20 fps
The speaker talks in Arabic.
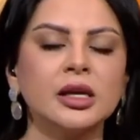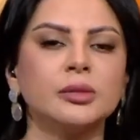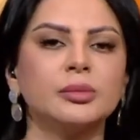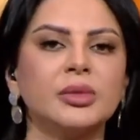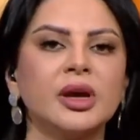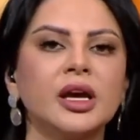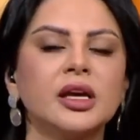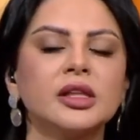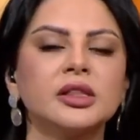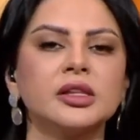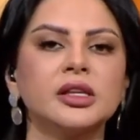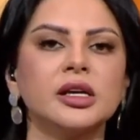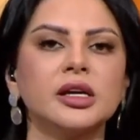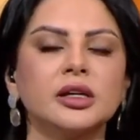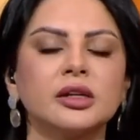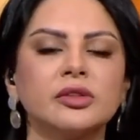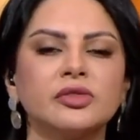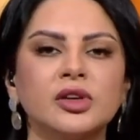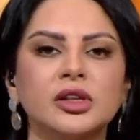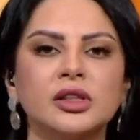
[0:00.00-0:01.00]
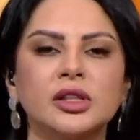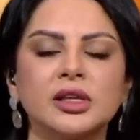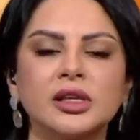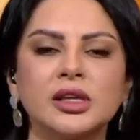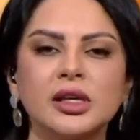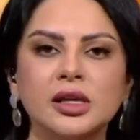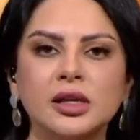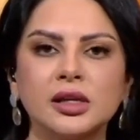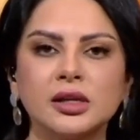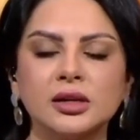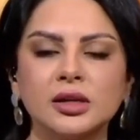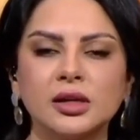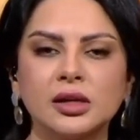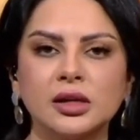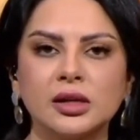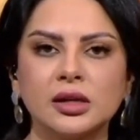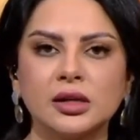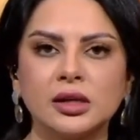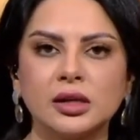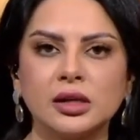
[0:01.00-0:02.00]
بحيث يعرف اذا كان
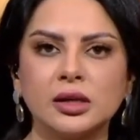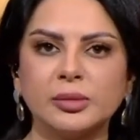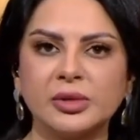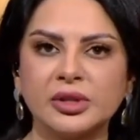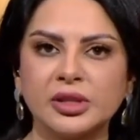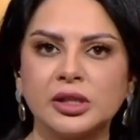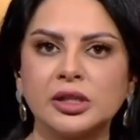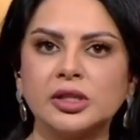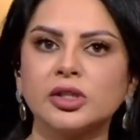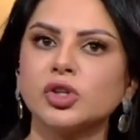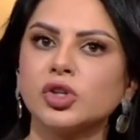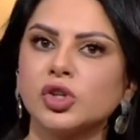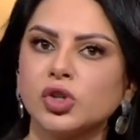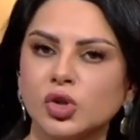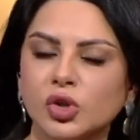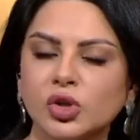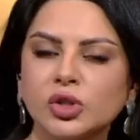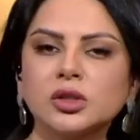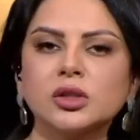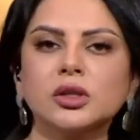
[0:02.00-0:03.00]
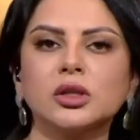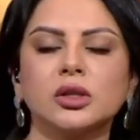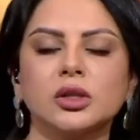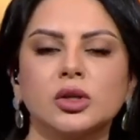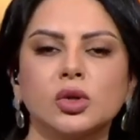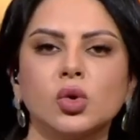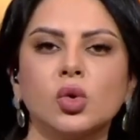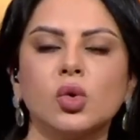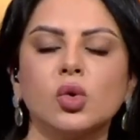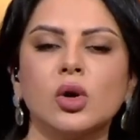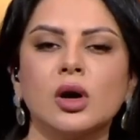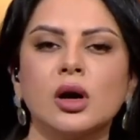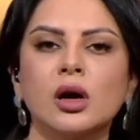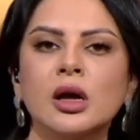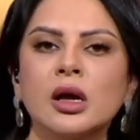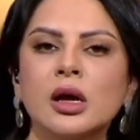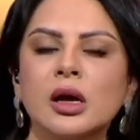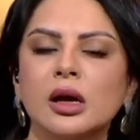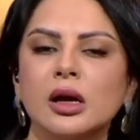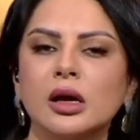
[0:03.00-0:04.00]
آه مثلا رينود اللي هو
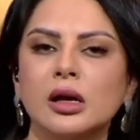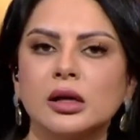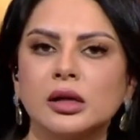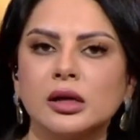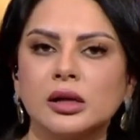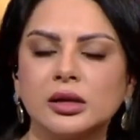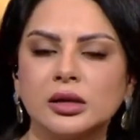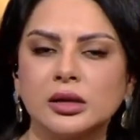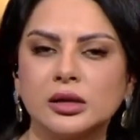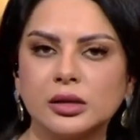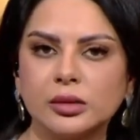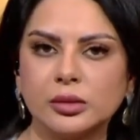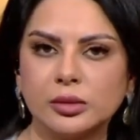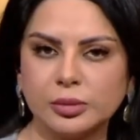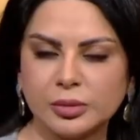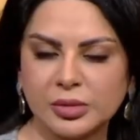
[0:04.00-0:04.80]
آه،